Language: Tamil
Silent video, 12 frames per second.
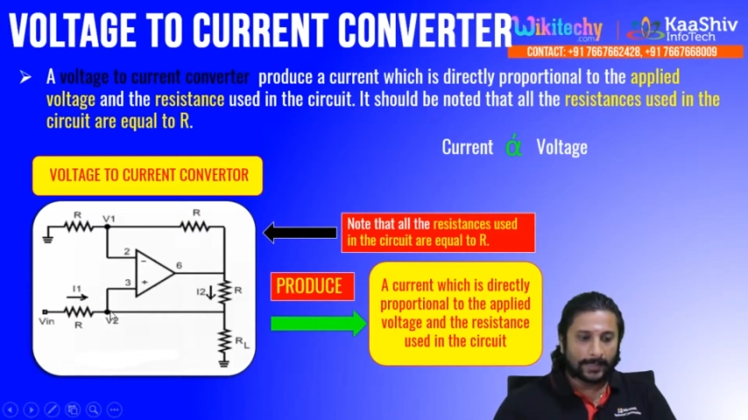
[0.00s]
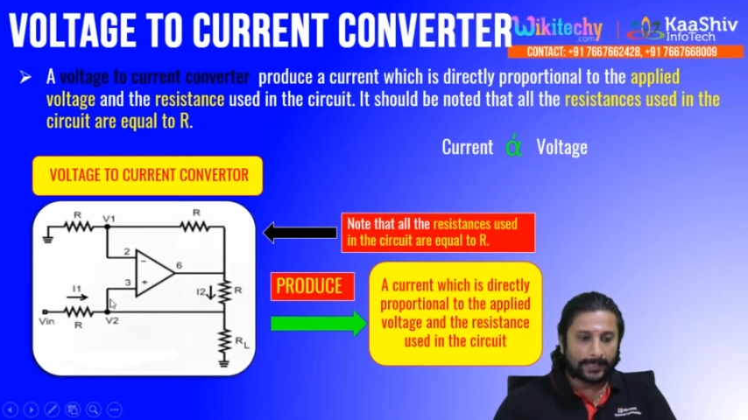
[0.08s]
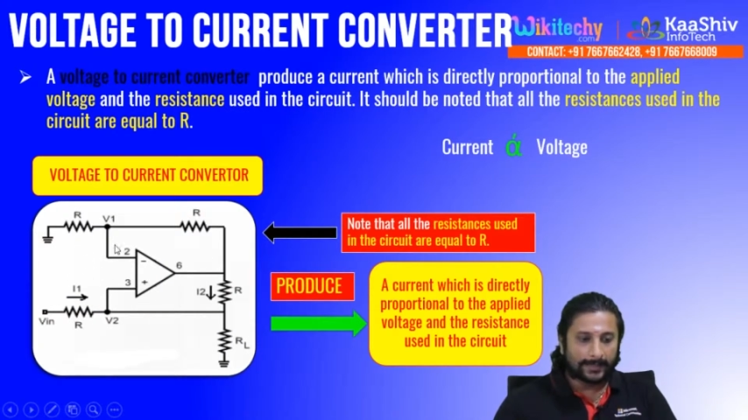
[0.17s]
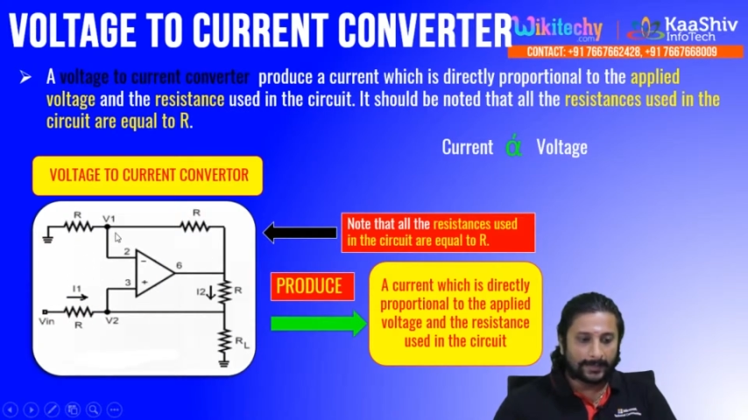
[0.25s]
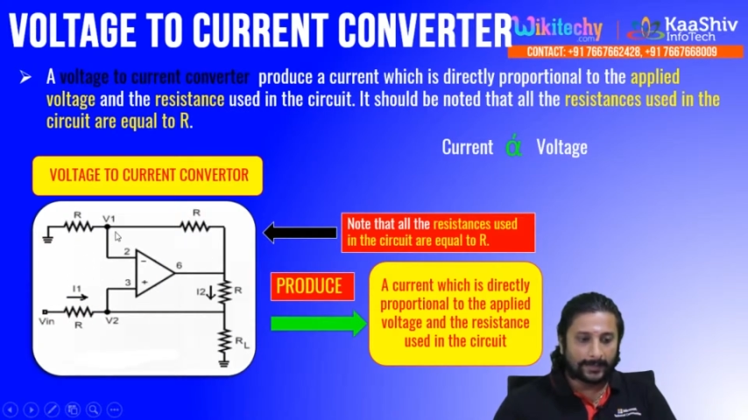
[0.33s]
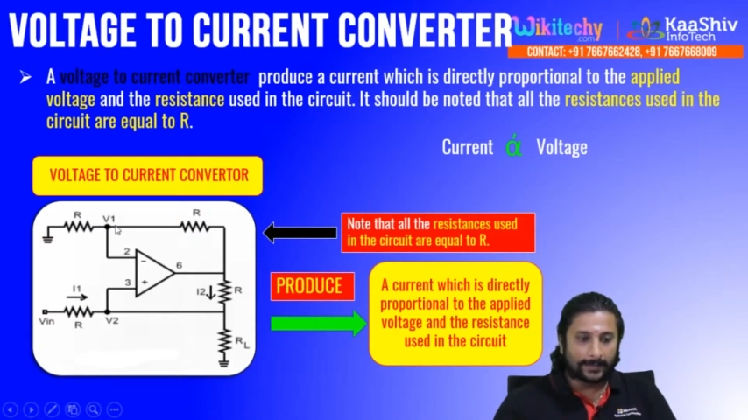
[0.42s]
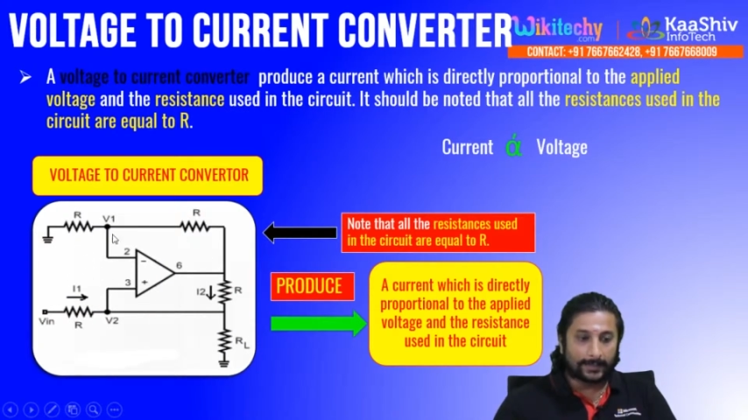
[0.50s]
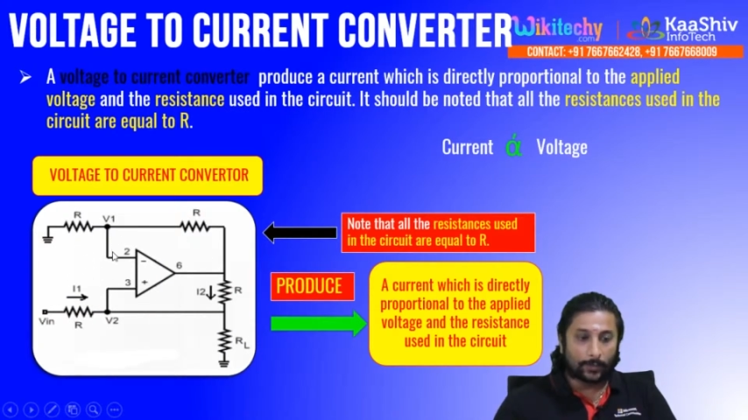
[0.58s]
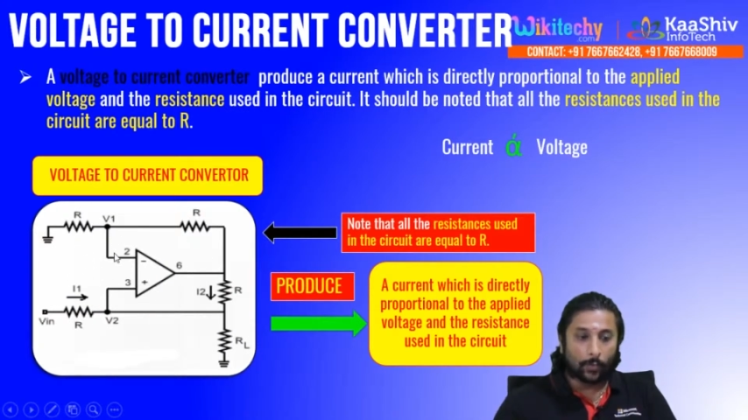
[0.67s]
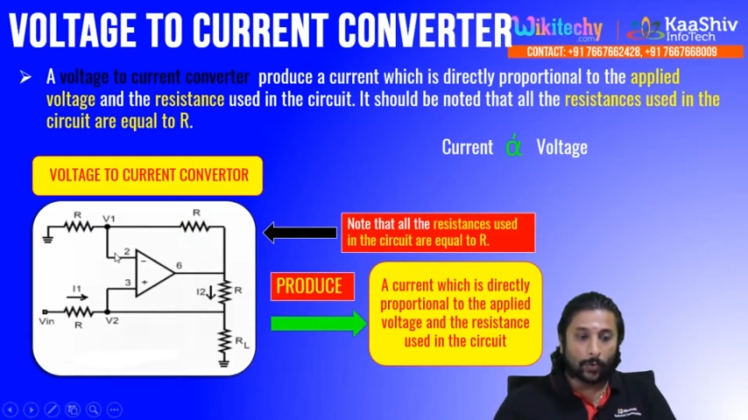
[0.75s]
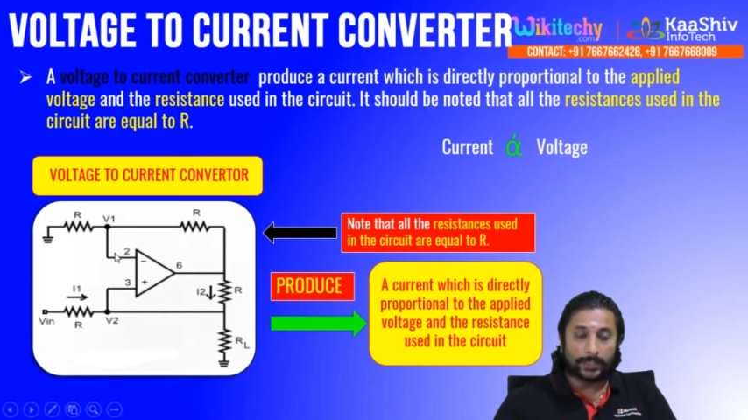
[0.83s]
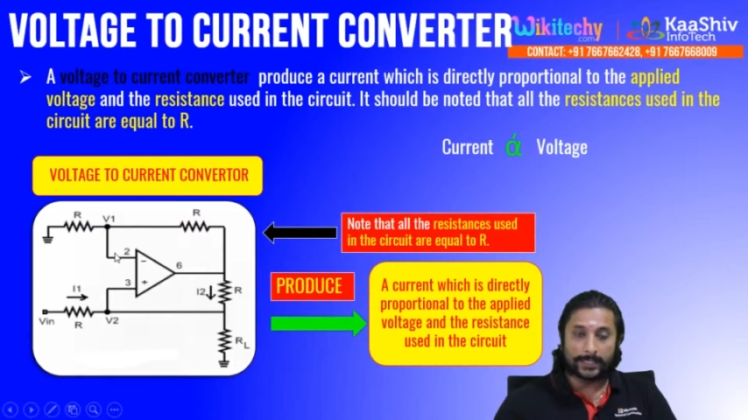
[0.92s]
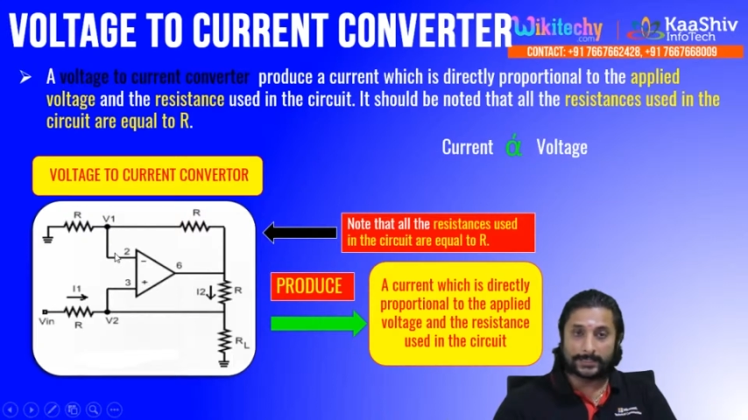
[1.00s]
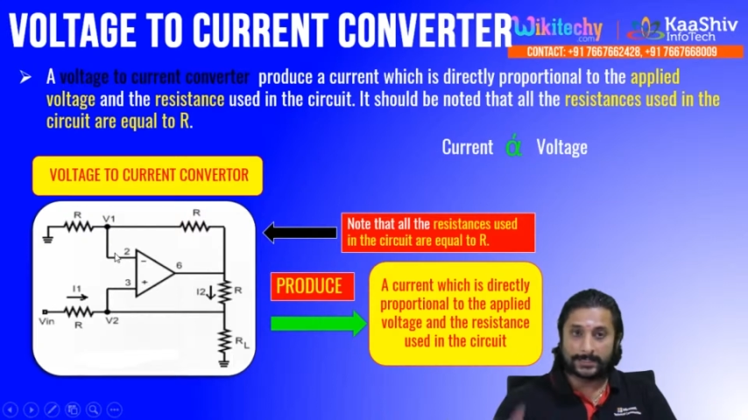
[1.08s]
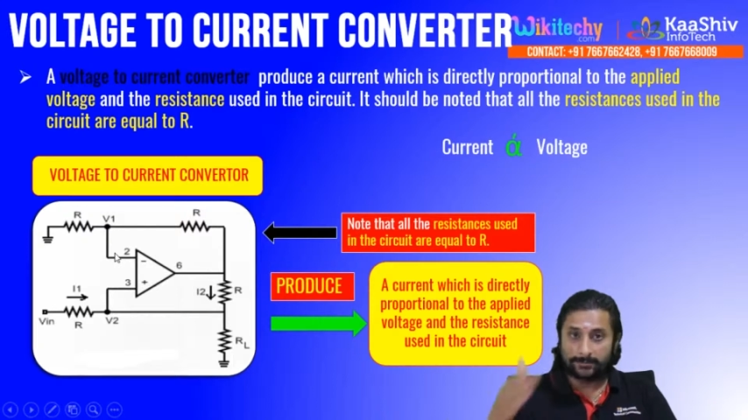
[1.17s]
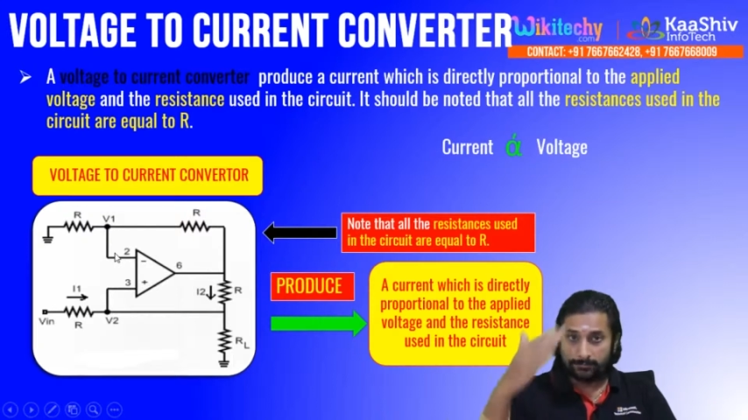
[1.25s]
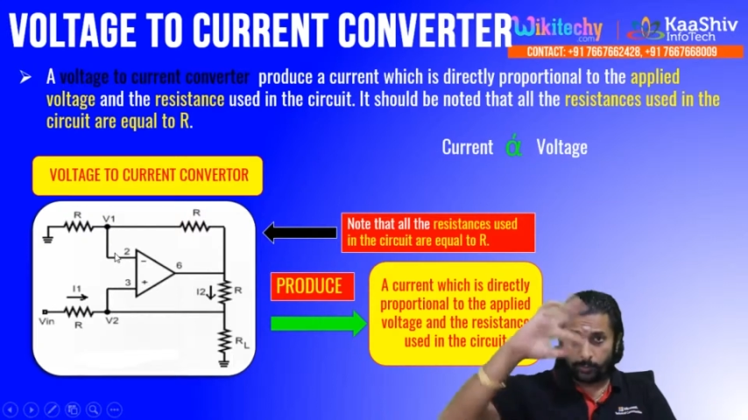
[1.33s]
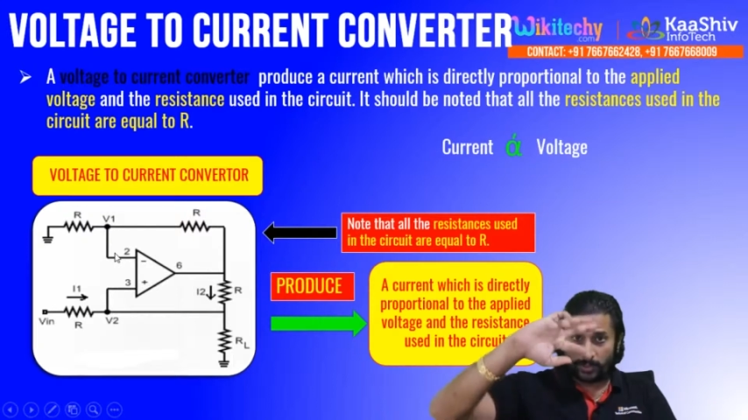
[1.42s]
இதிலிருந்து வோல்டேஜ்
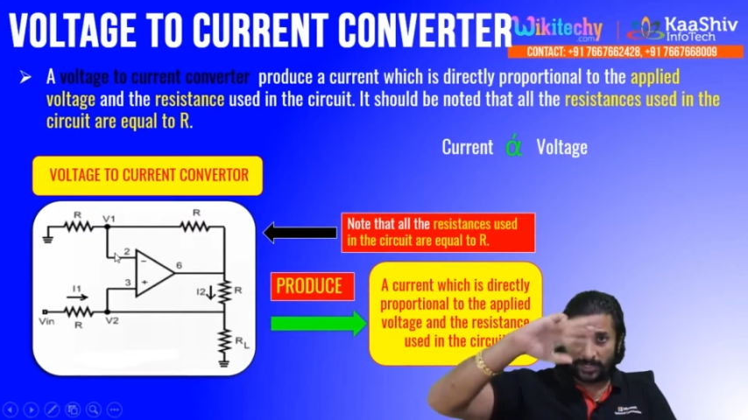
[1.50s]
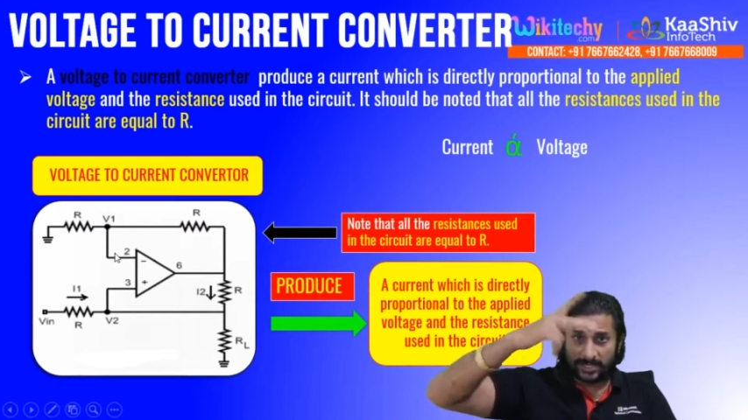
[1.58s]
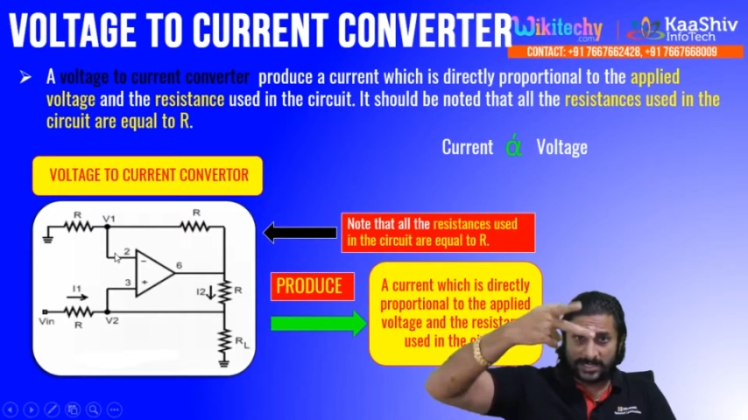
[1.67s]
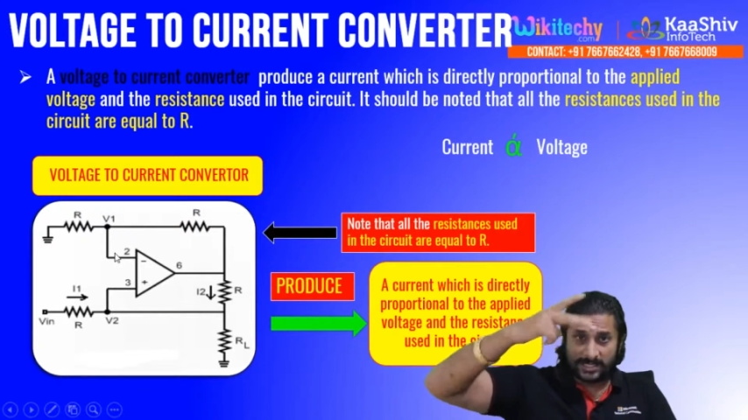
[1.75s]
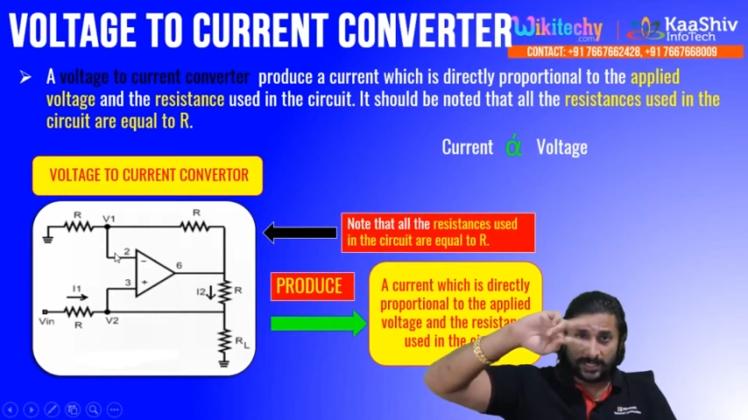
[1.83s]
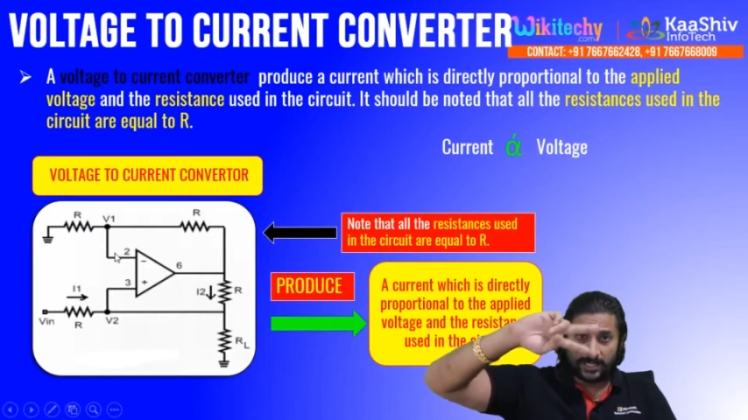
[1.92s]
பொட்டன்ஷியல்